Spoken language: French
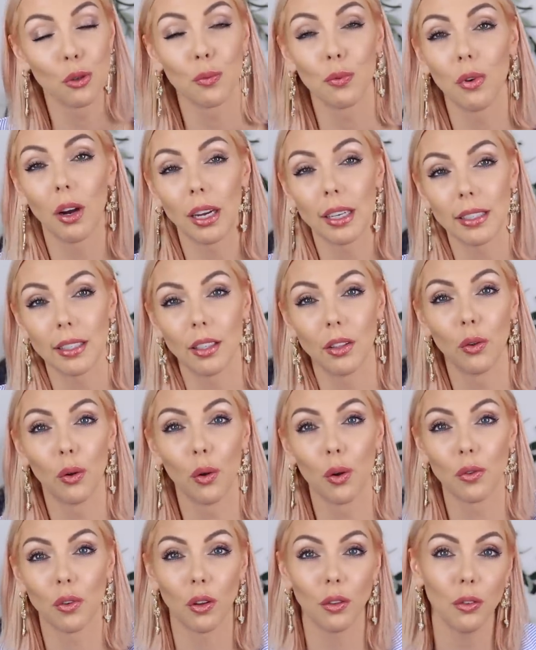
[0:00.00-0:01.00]
Je pourrais essayer de
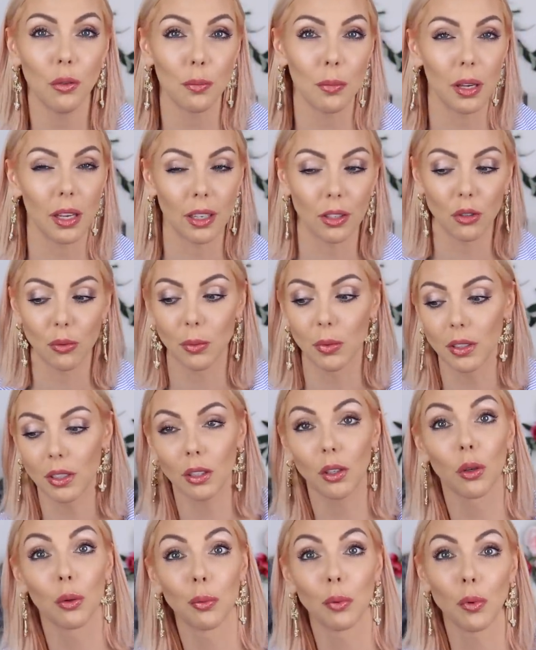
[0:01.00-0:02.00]
le revendre, mais je me
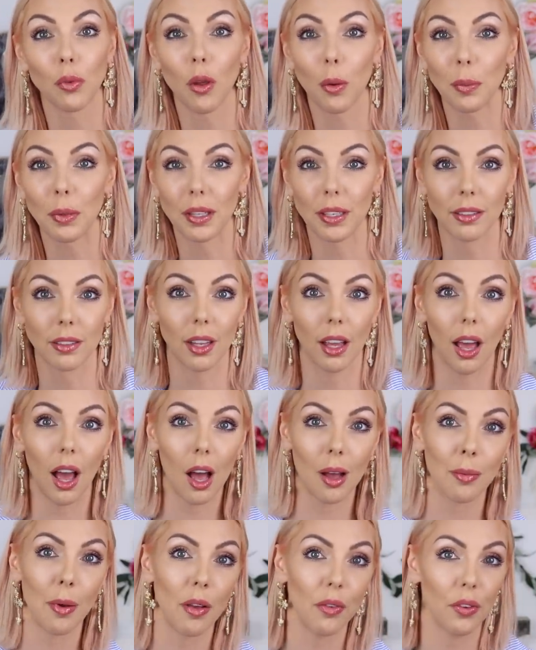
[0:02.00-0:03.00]
dis que bon, tant pis, ça
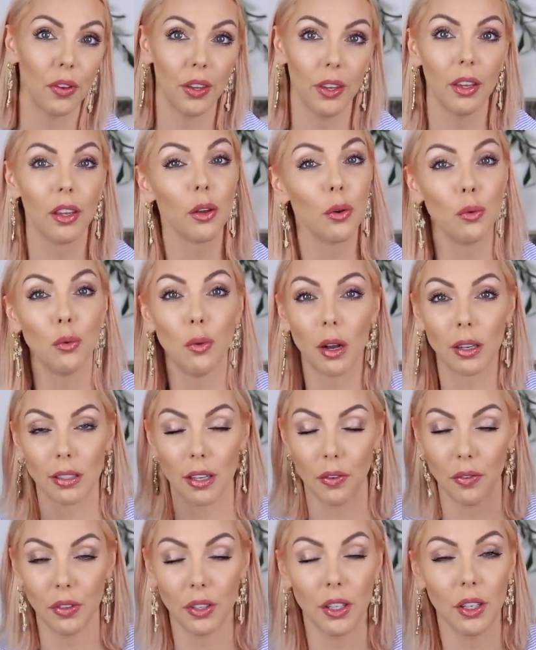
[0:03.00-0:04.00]
ira à ma fille ou à
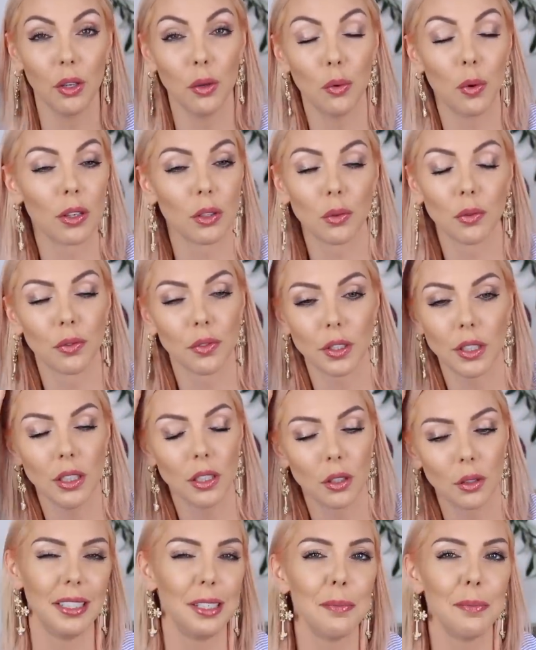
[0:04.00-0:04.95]
sa fille ou à son fils.